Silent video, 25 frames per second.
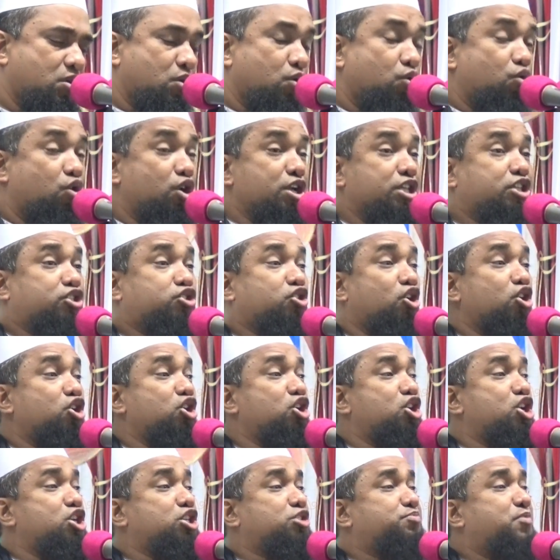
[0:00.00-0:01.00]
ওই
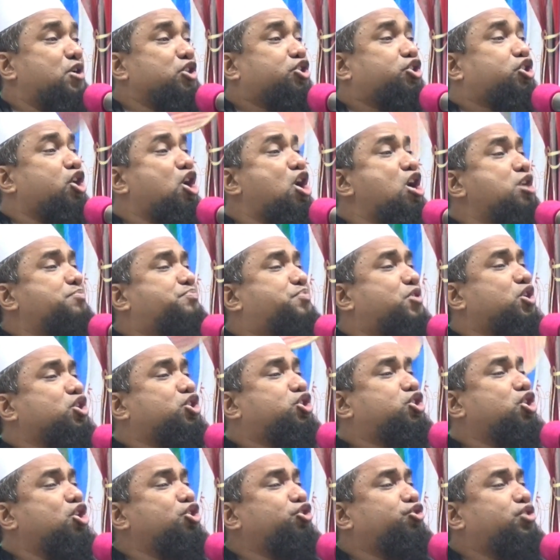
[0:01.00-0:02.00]
চল্লিশ বছর
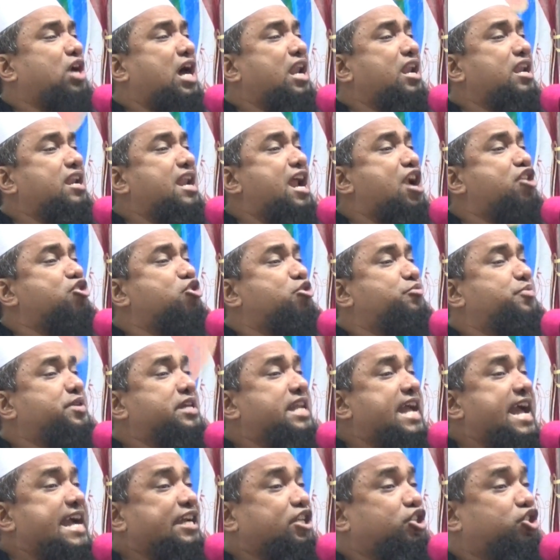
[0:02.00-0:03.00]
পর্যন্ত আল্লাহ নবীর
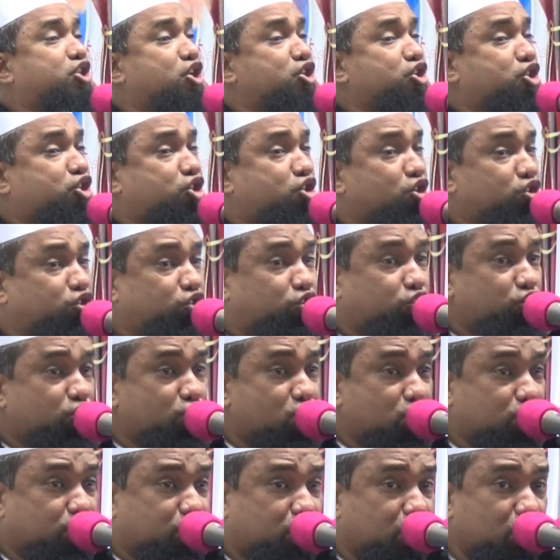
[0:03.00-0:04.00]
একজন
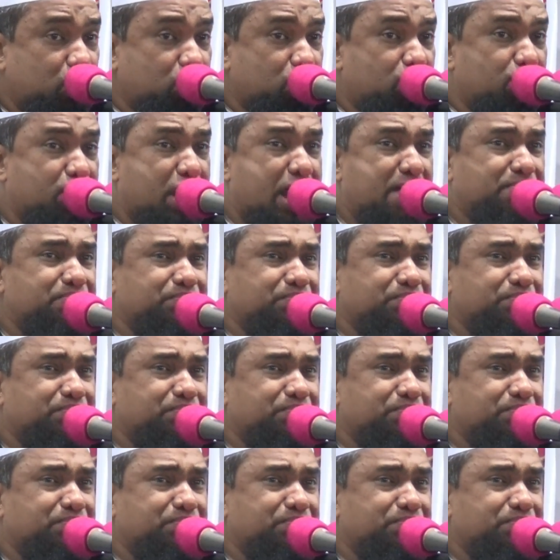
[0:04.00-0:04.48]
শত্রুও ছিল না